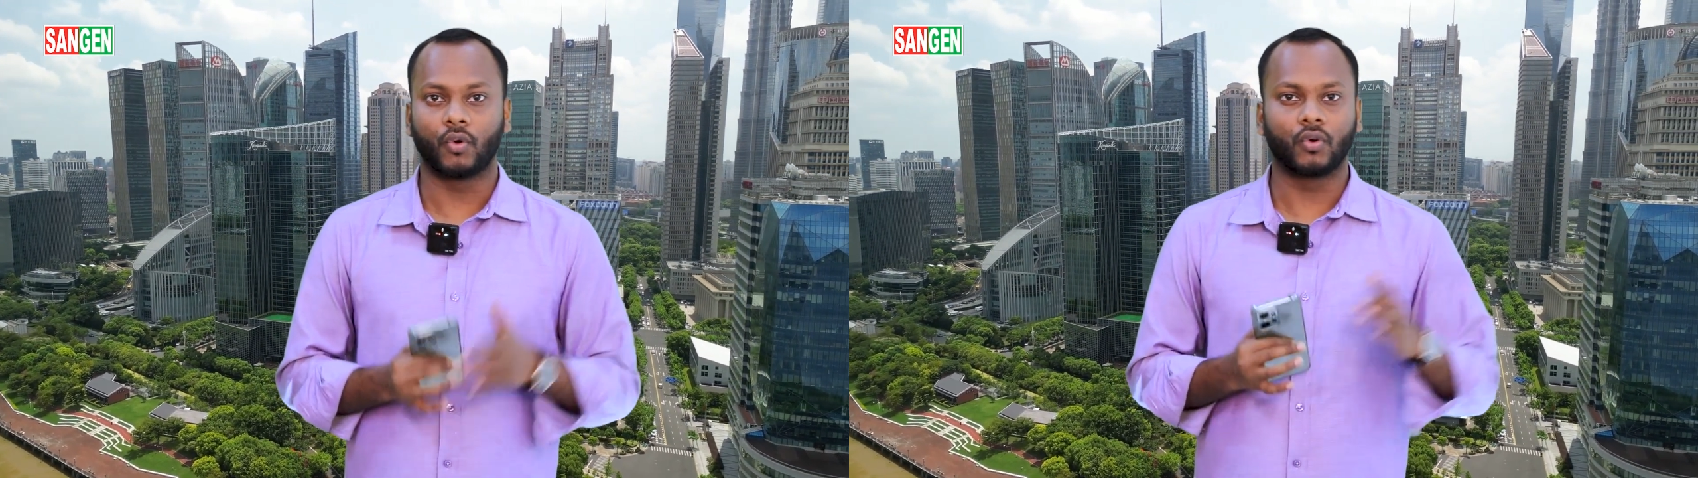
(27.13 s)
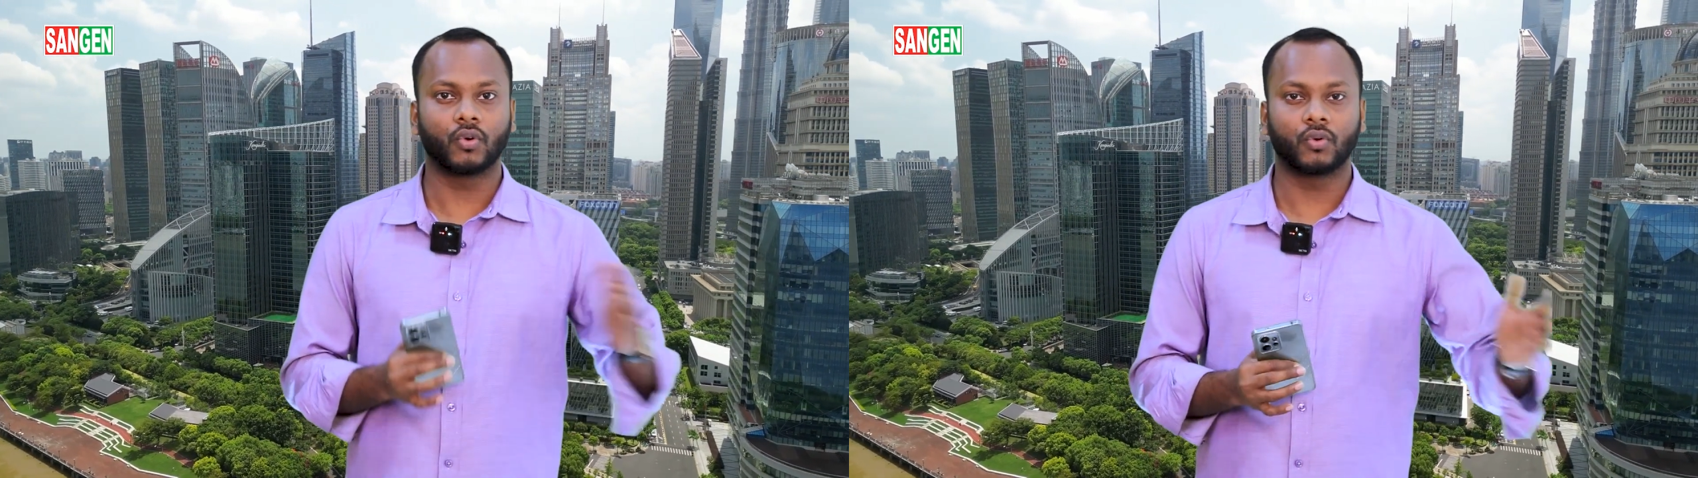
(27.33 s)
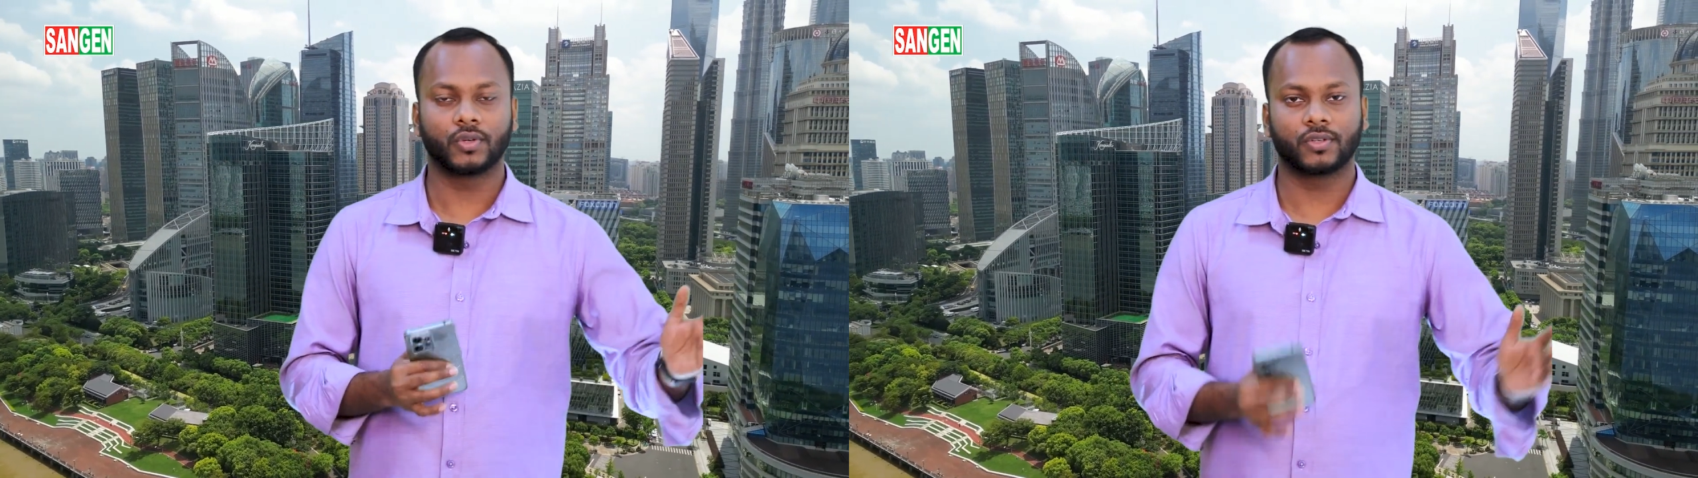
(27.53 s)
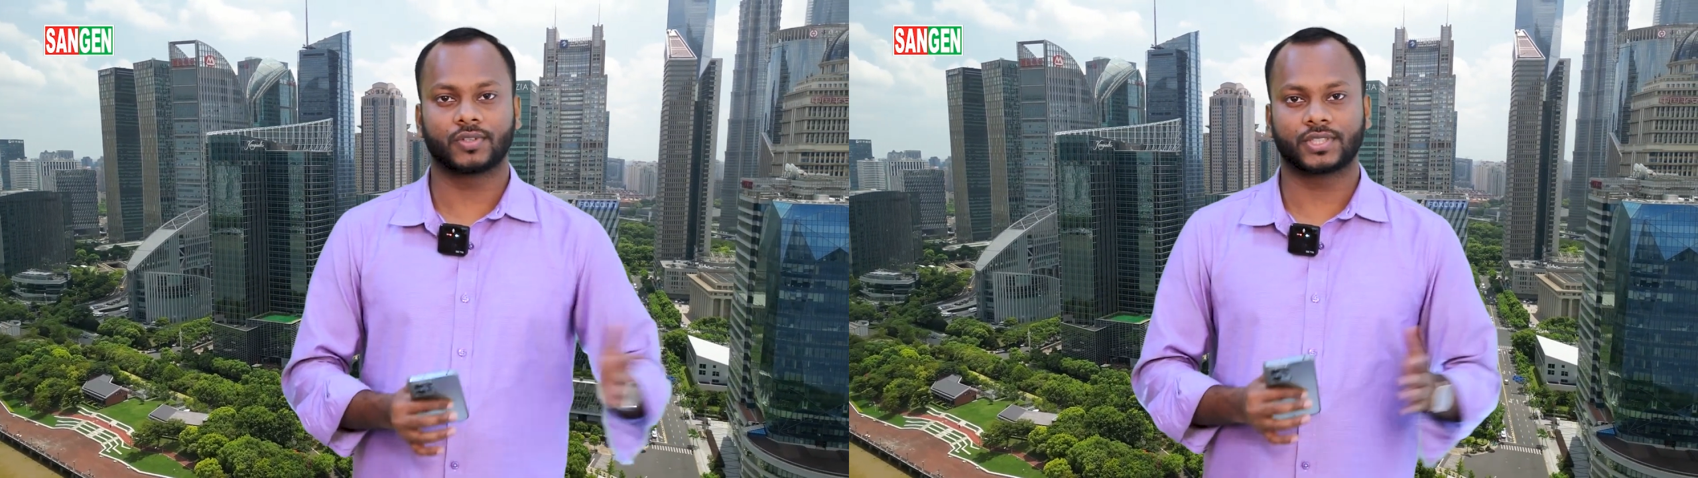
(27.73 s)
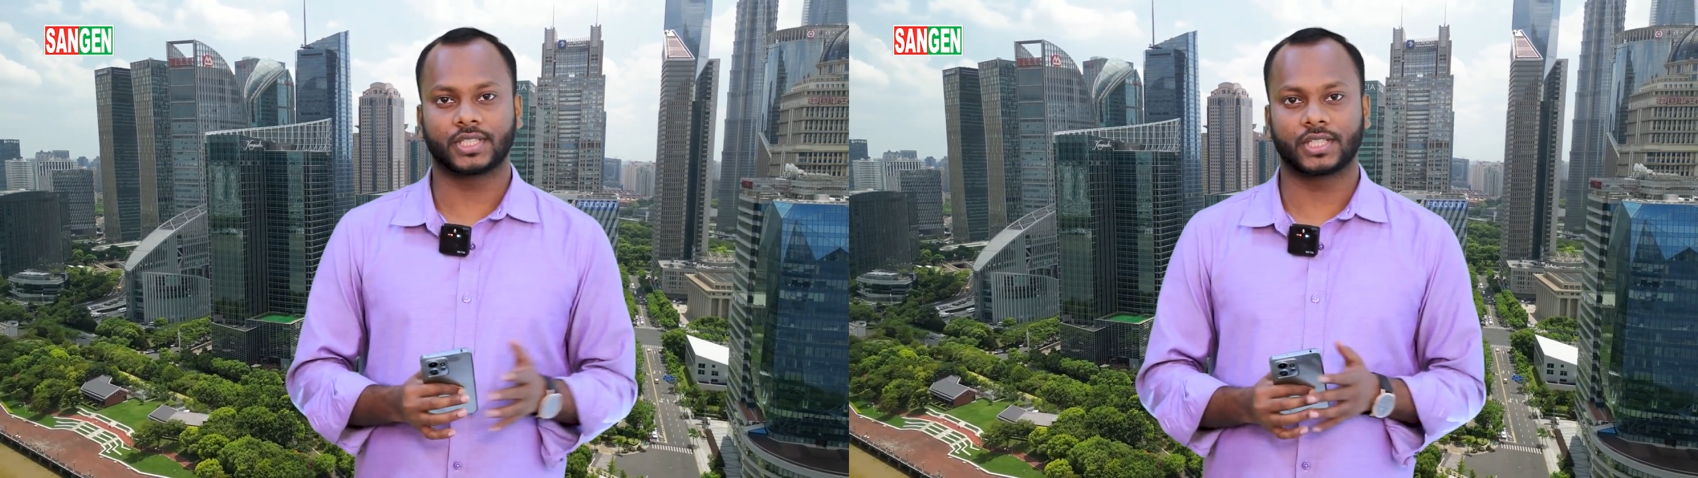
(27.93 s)
অন্য কোন
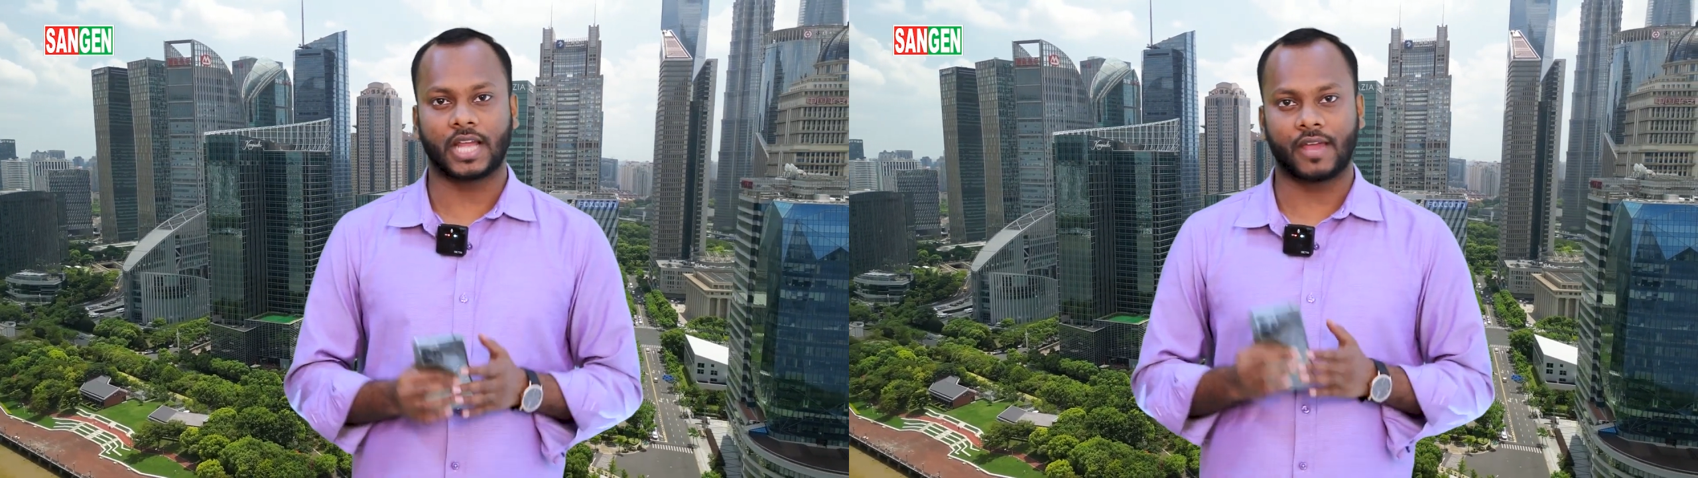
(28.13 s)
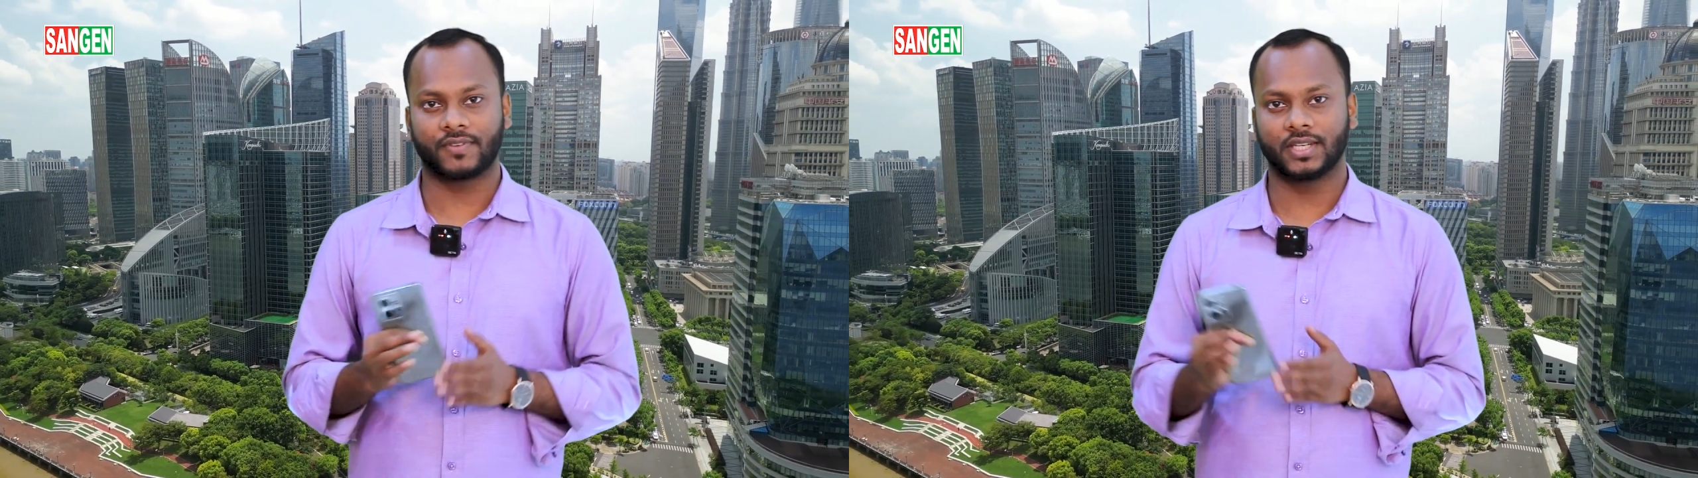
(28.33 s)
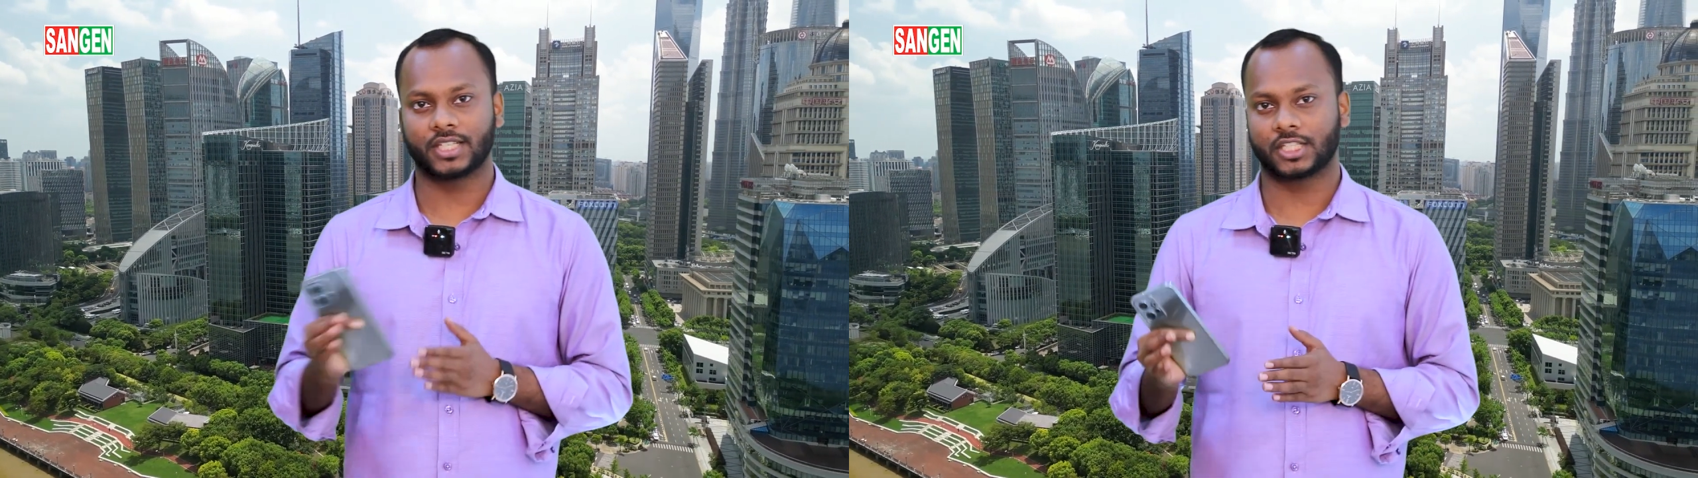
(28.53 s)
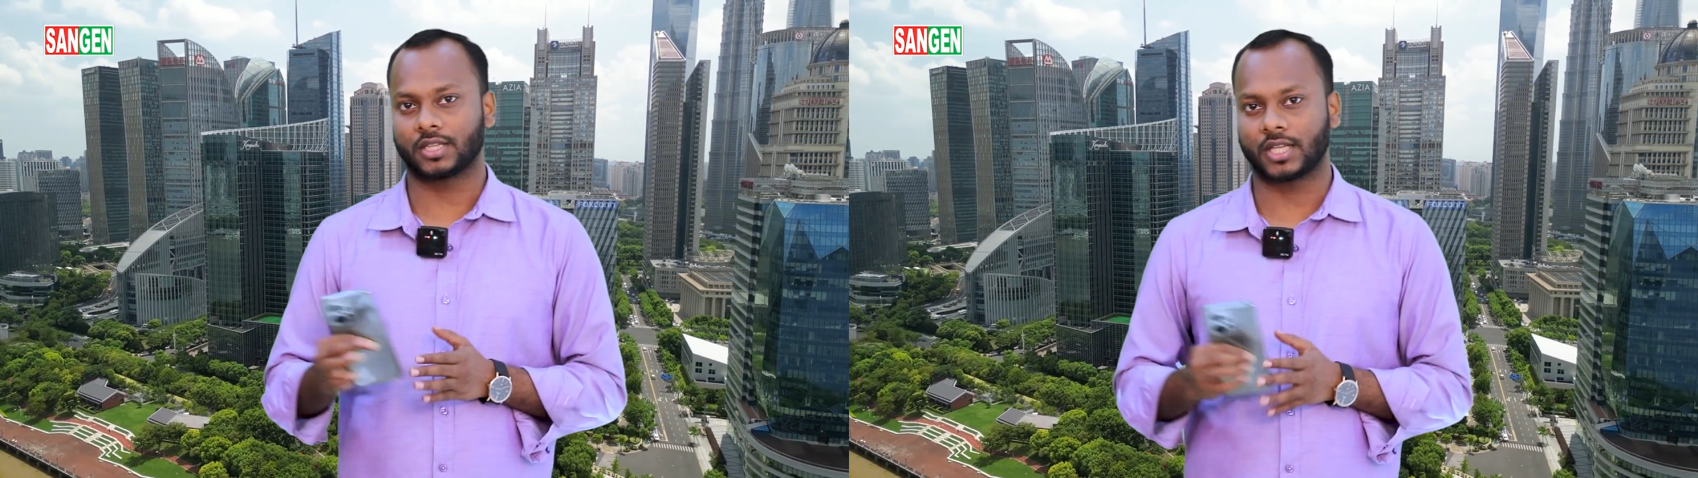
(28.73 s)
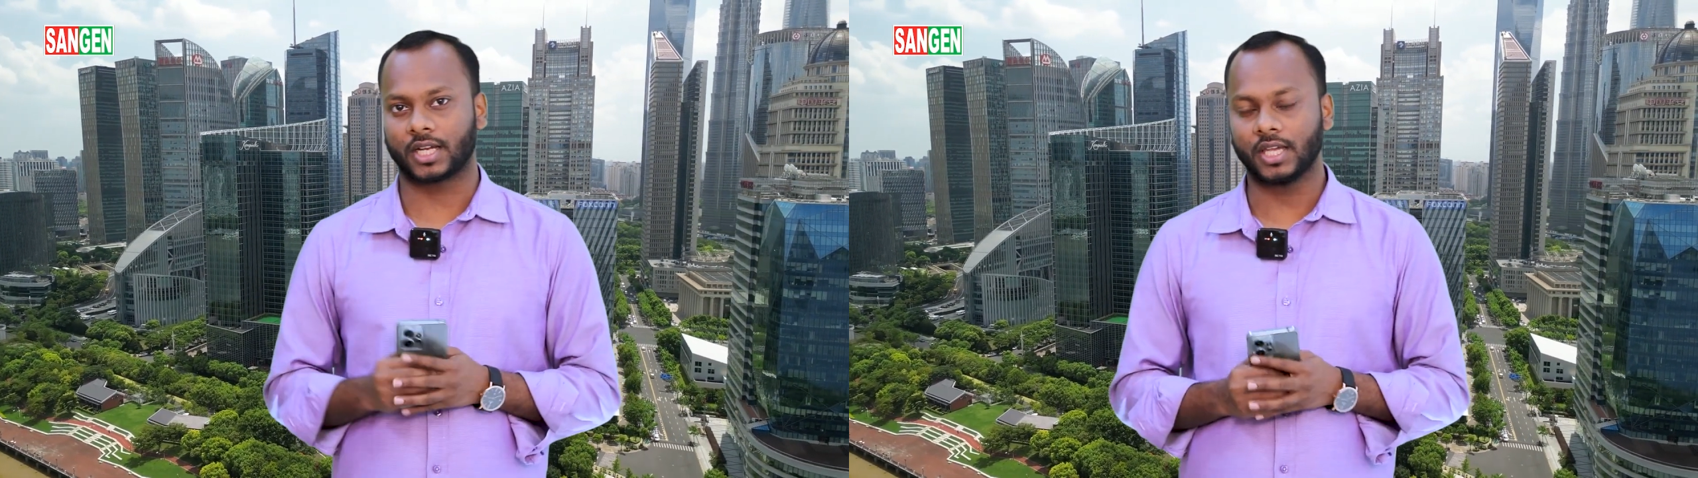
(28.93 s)
ইউনিভার্সিটির অ্যাফিলিয়েশন
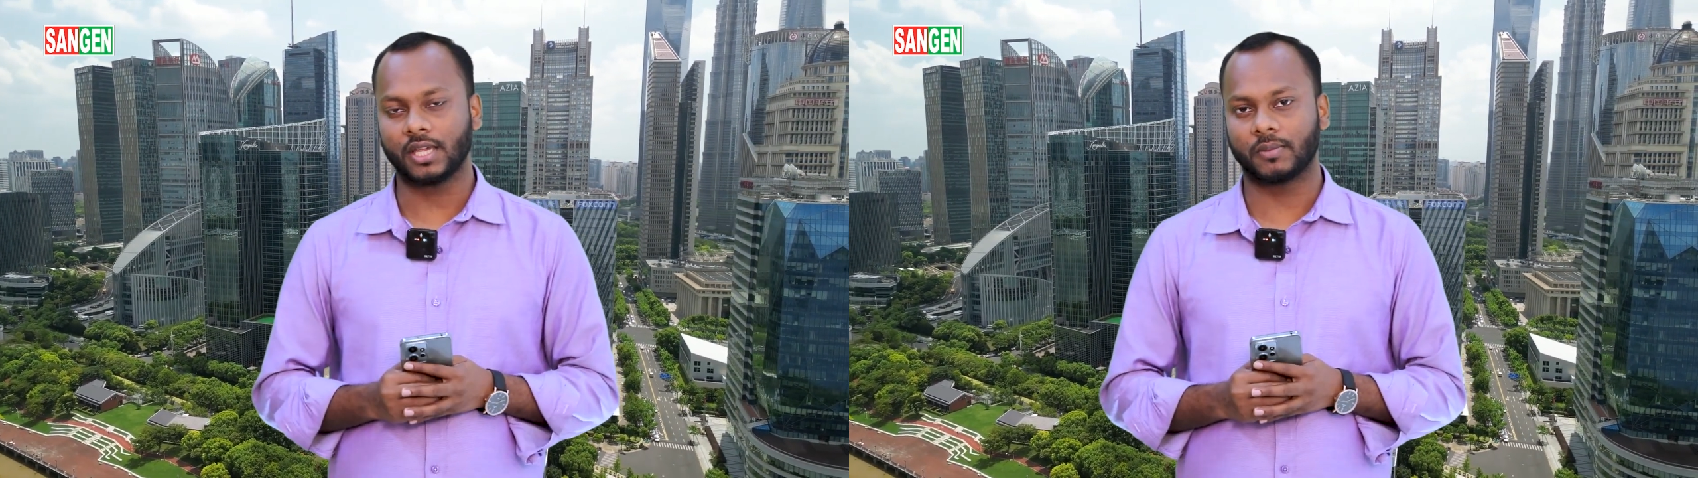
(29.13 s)
থাকে